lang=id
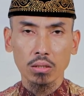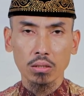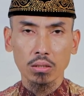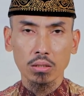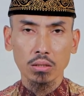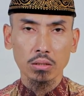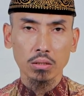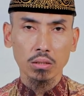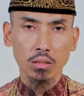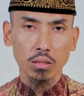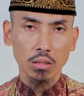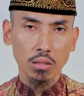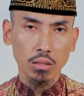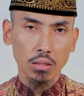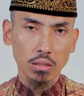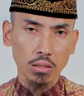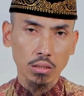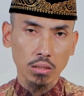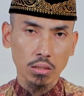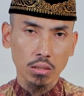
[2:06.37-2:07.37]

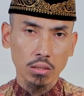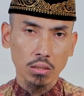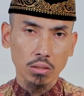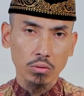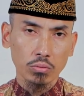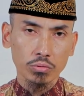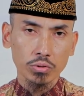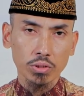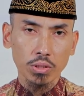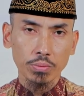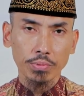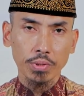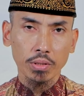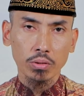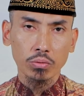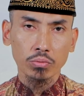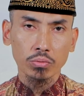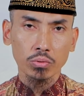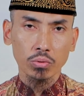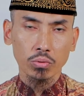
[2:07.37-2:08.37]
kita ucapkan
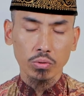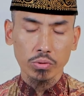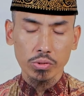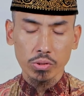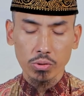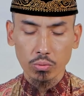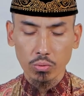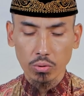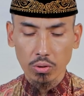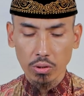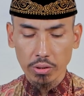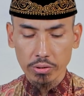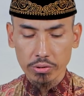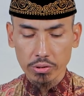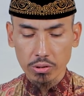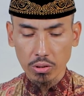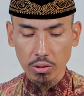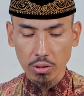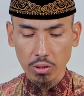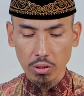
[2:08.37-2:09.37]
untuk Rasulullah
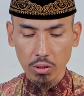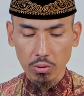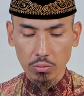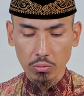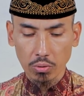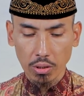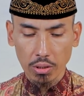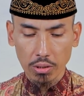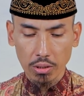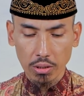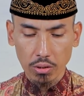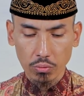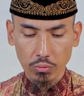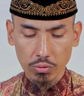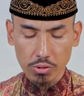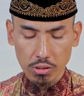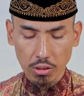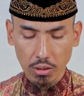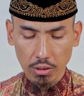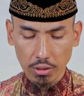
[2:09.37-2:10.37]
sallallahu alaihi
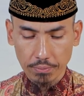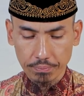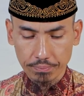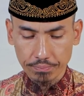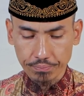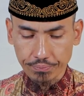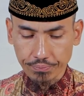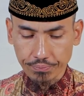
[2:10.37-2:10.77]
wasallam.